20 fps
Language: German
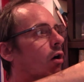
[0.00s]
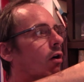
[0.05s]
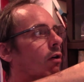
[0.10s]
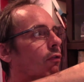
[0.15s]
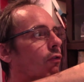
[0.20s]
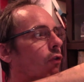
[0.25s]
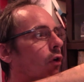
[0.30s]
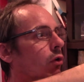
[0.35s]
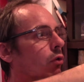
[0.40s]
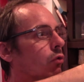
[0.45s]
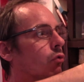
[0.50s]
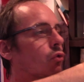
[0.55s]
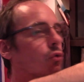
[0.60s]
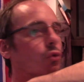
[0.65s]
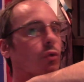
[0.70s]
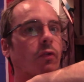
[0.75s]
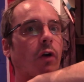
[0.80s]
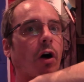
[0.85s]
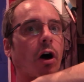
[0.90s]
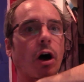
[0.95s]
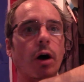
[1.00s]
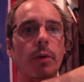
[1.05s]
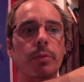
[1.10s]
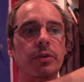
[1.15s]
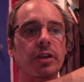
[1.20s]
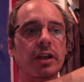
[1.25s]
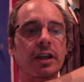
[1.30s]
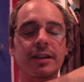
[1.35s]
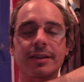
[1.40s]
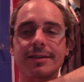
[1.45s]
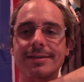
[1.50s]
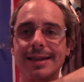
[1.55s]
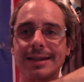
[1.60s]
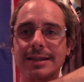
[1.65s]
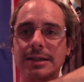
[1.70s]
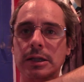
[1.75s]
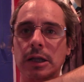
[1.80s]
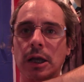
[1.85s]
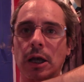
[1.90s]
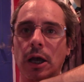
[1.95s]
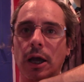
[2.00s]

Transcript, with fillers: von und zu überhaupt entsetzt.